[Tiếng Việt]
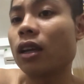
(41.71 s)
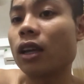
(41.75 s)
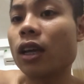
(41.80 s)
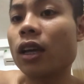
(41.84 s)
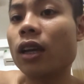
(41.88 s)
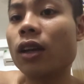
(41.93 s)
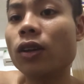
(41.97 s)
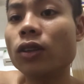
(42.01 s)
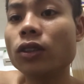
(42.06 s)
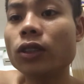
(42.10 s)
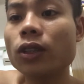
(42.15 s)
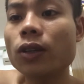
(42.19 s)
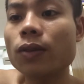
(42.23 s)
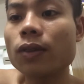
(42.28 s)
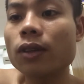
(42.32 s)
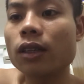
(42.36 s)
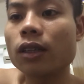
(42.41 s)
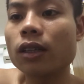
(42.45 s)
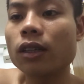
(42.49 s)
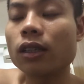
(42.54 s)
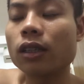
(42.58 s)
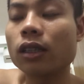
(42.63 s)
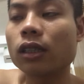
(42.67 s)
thế nói chung
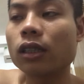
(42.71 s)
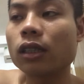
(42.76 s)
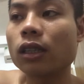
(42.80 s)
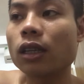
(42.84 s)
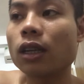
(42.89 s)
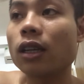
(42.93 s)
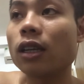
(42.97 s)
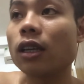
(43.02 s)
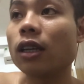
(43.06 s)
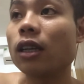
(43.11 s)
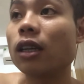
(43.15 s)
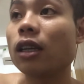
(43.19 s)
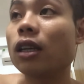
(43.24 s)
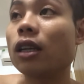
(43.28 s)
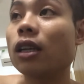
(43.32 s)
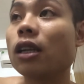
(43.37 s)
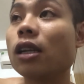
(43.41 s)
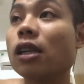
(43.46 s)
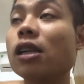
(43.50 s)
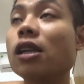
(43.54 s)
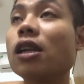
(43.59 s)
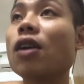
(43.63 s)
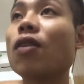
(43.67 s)
là thầy
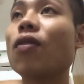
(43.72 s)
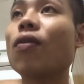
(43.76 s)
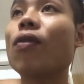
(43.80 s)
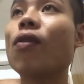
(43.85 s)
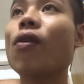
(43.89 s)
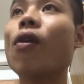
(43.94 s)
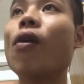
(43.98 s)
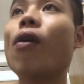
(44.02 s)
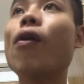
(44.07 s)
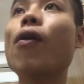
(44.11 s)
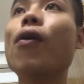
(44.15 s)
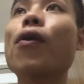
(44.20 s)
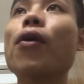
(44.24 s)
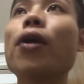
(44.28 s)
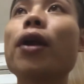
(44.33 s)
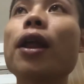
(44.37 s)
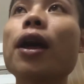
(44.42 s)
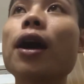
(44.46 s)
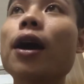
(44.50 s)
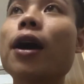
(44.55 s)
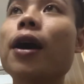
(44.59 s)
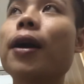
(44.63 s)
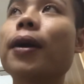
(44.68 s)
lộc hồ
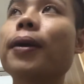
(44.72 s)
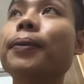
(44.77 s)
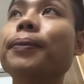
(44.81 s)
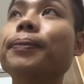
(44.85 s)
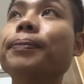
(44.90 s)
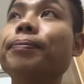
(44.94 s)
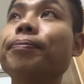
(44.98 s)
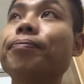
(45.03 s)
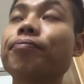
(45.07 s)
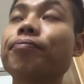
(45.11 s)
là